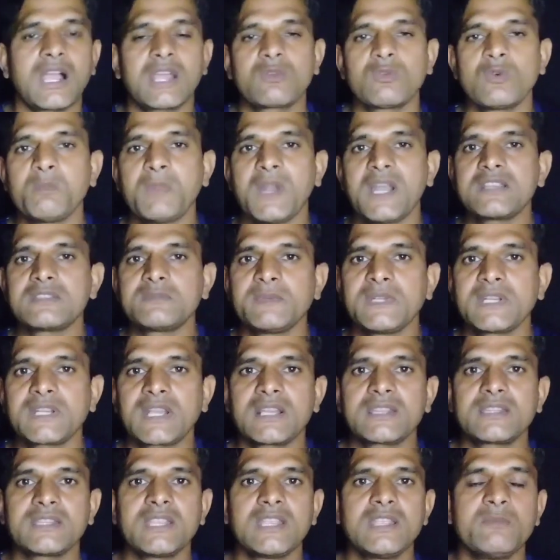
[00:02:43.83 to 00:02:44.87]
अगर वो पार्टिसिपेट
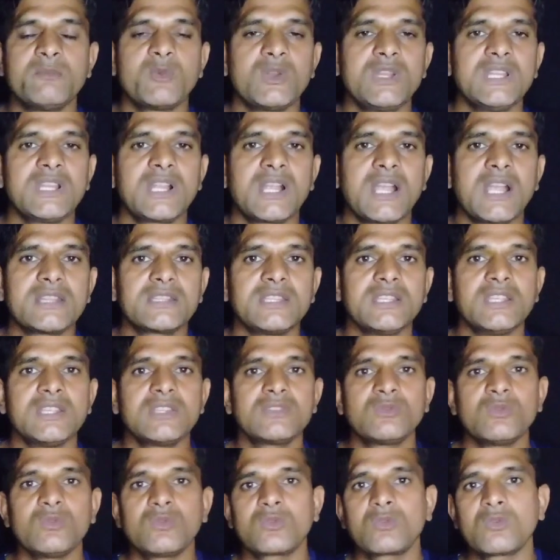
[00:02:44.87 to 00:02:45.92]
करते हैं बोली लगाते
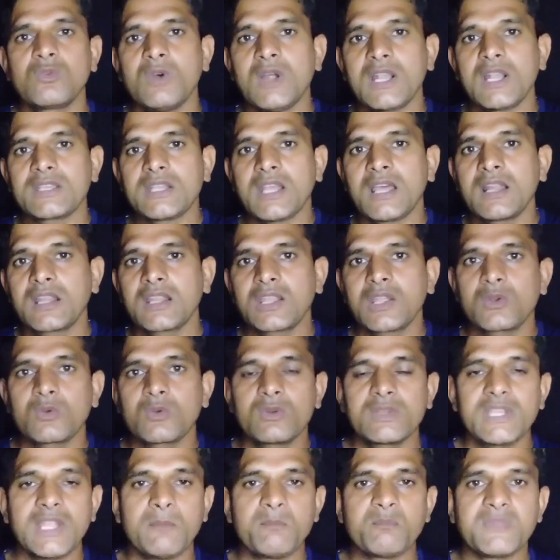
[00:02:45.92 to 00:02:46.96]
हैं तो उनको 18
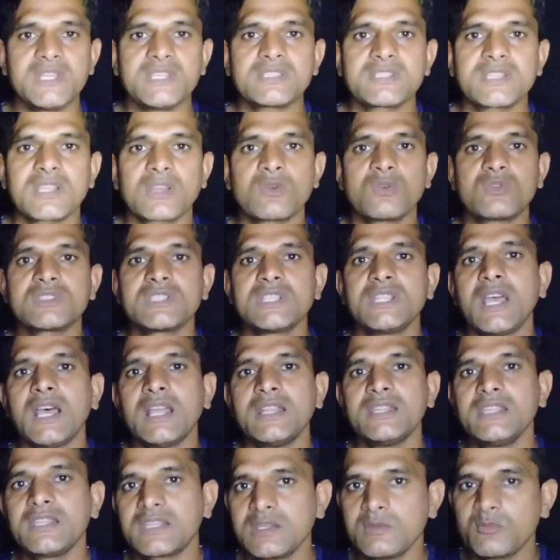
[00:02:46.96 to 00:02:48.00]
करोड़ या 20 करोड़ से
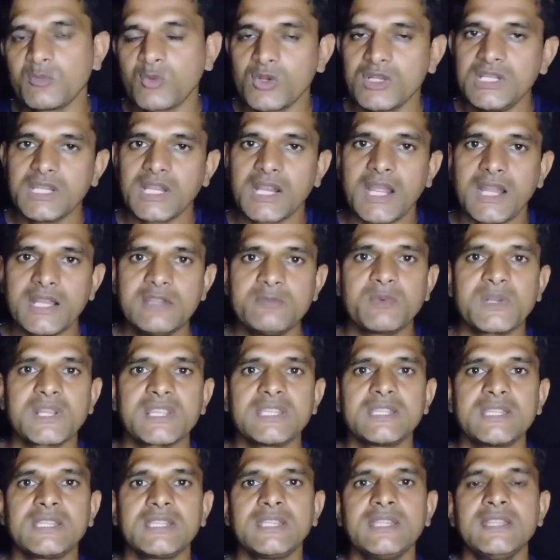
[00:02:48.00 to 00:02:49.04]
अधिक की बोली लगानी
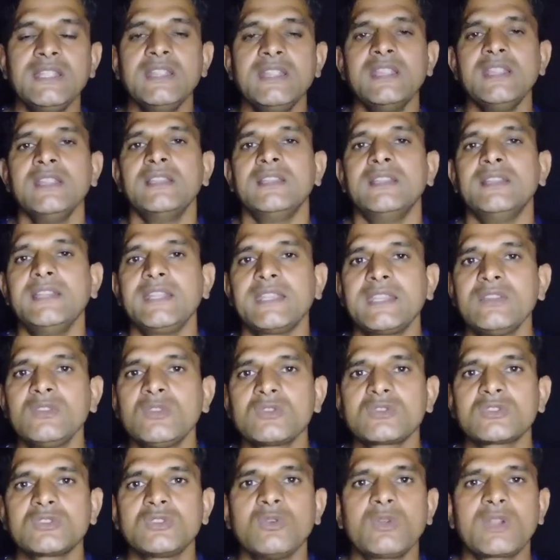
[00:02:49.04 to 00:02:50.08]
पड़ती थी
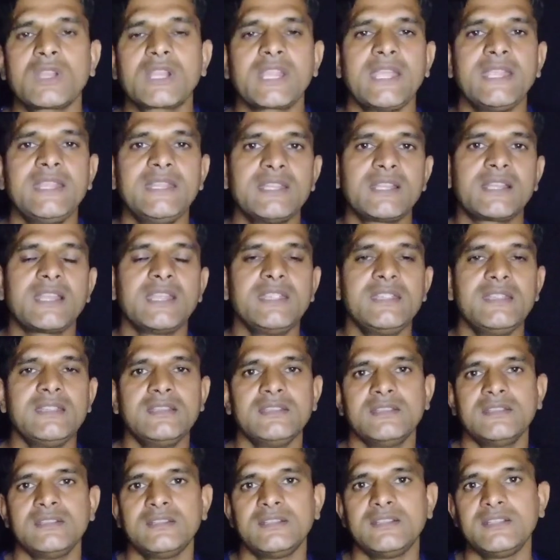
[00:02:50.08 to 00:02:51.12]
लेकिन दोस्तों कहीं ना
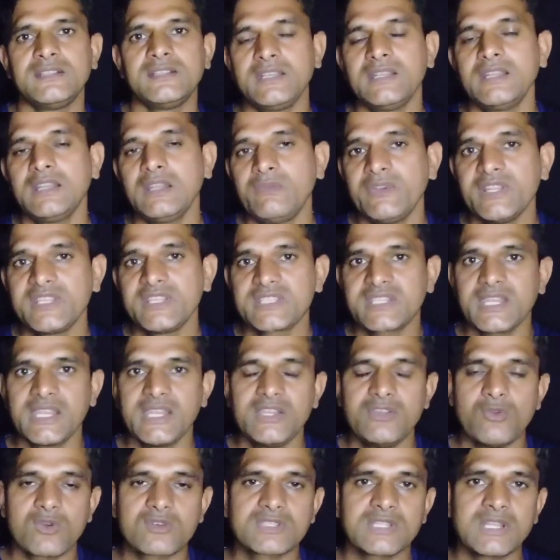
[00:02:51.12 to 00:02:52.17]
कहीं डेढ़े फ्रेज
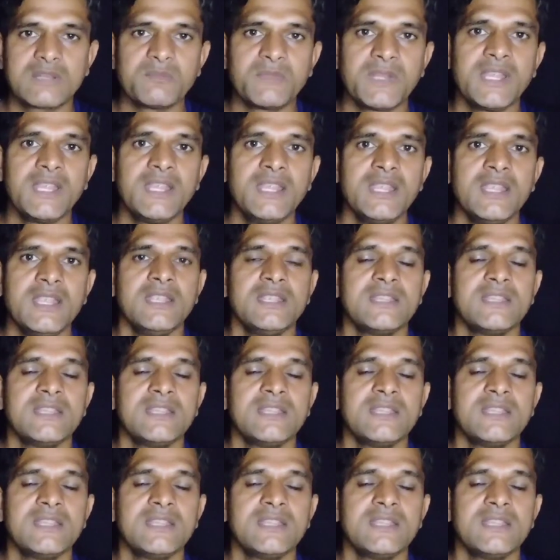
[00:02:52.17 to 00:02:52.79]
के ई ऑप्शन में